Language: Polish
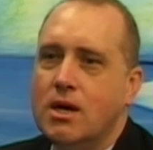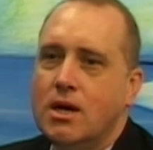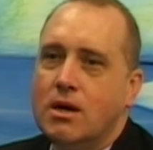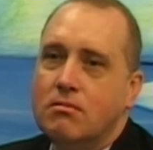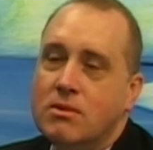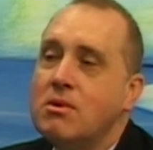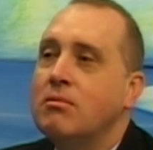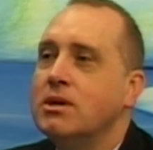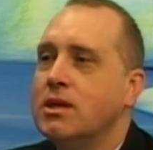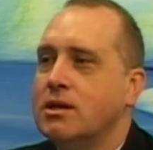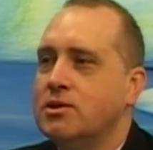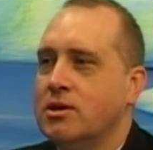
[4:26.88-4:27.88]
My
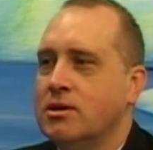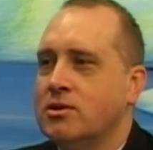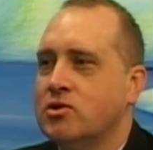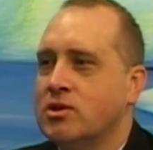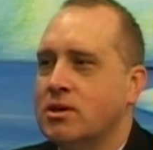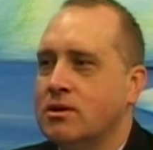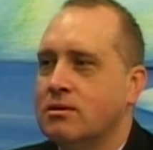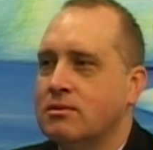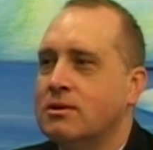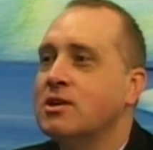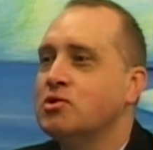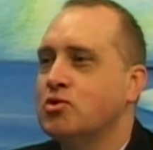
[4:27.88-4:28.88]
mamy nadzieję, że
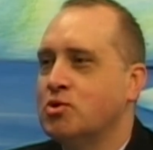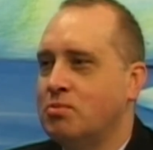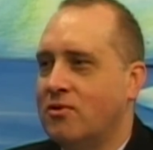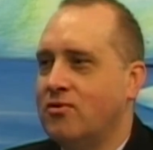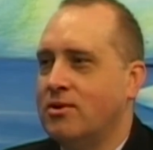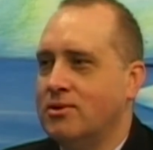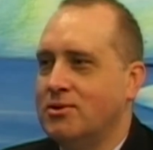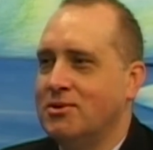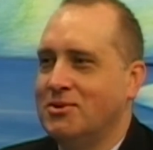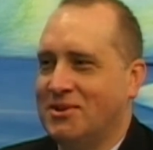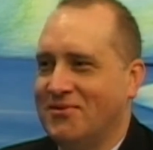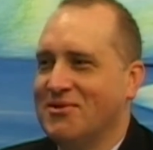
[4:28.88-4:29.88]
deszcz już
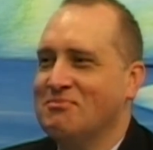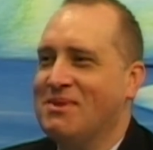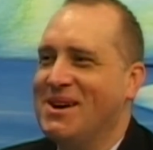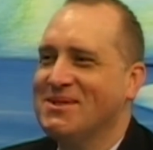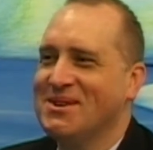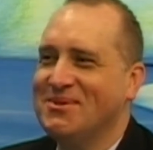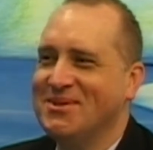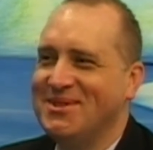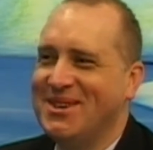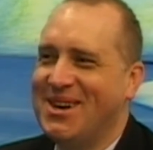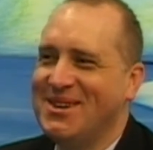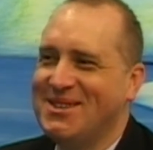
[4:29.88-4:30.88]
powoli się wypadał i,